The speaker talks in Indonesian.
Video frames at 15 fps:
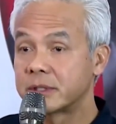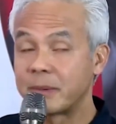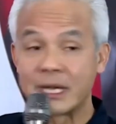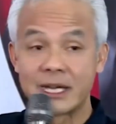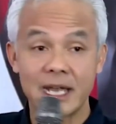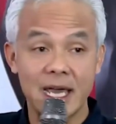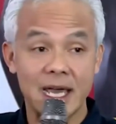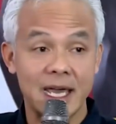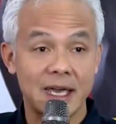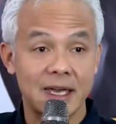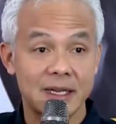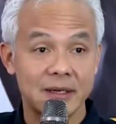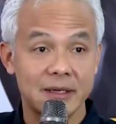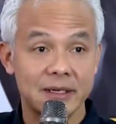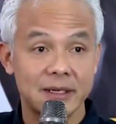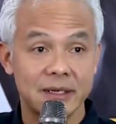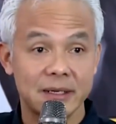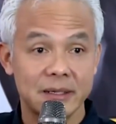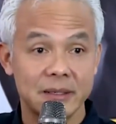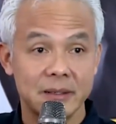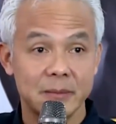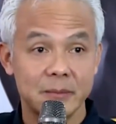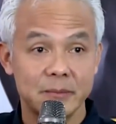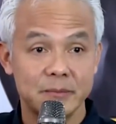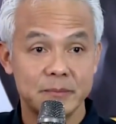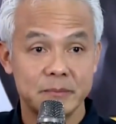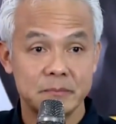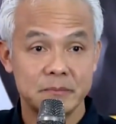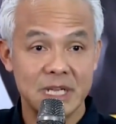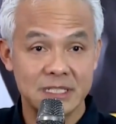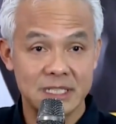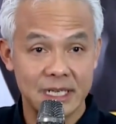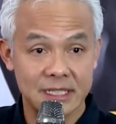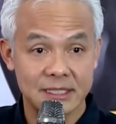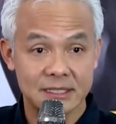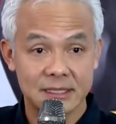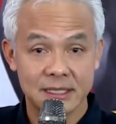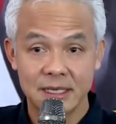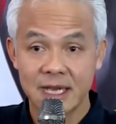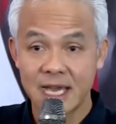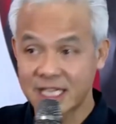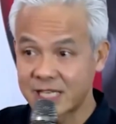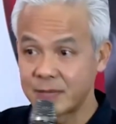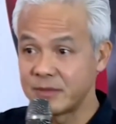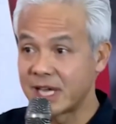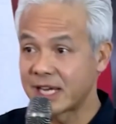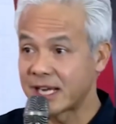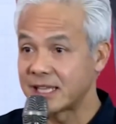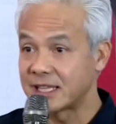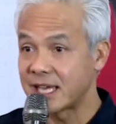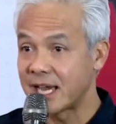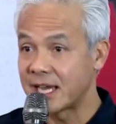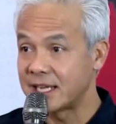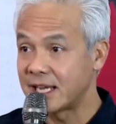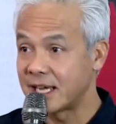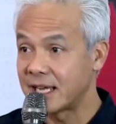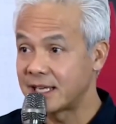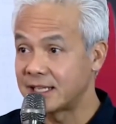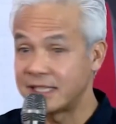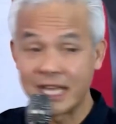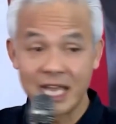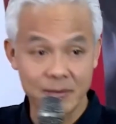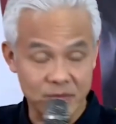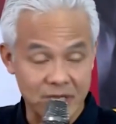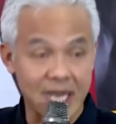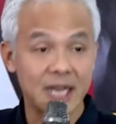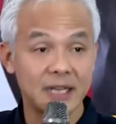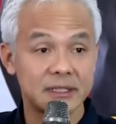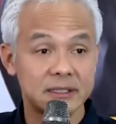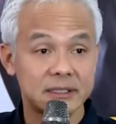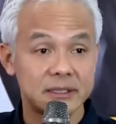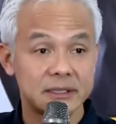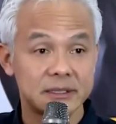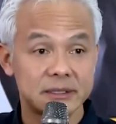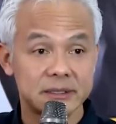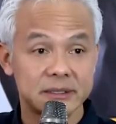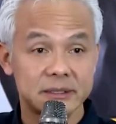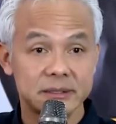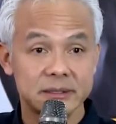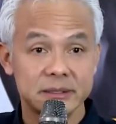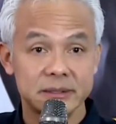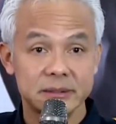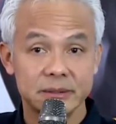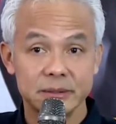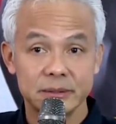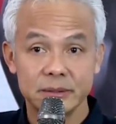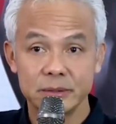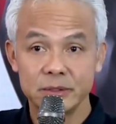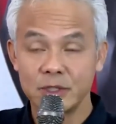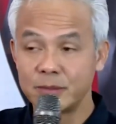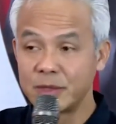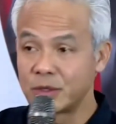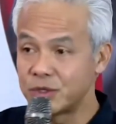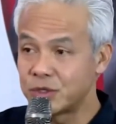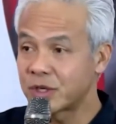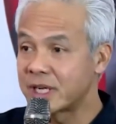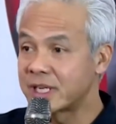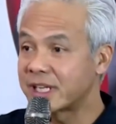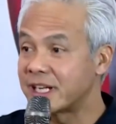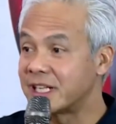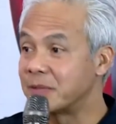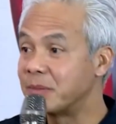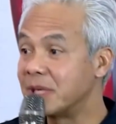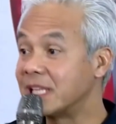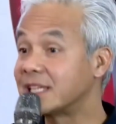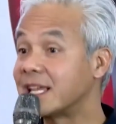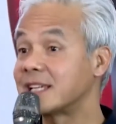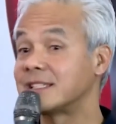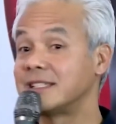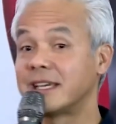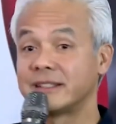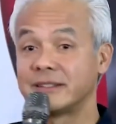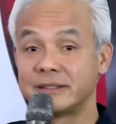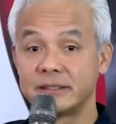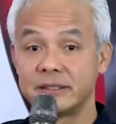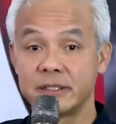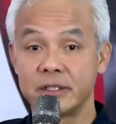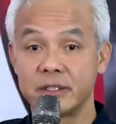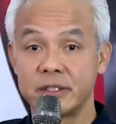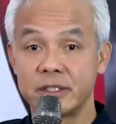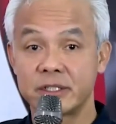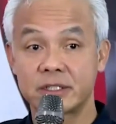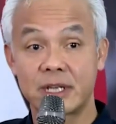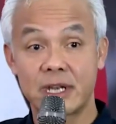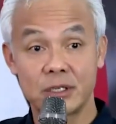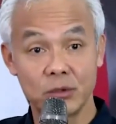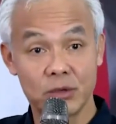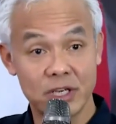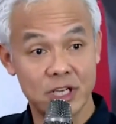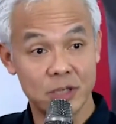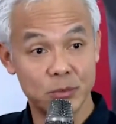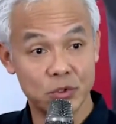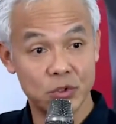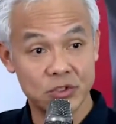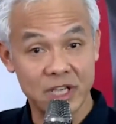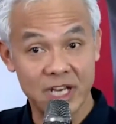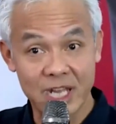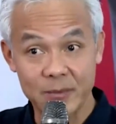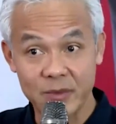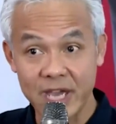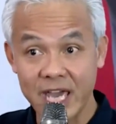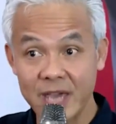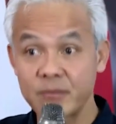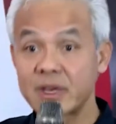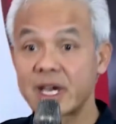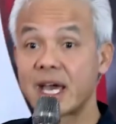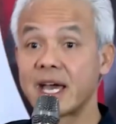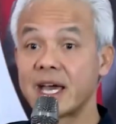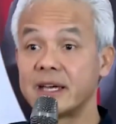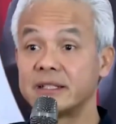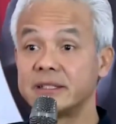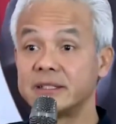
kepada majelis hakim yang nanti ada di MK untuk menunjukkan kredibilitasnya. Setelah dulu ada putusan MK-MK,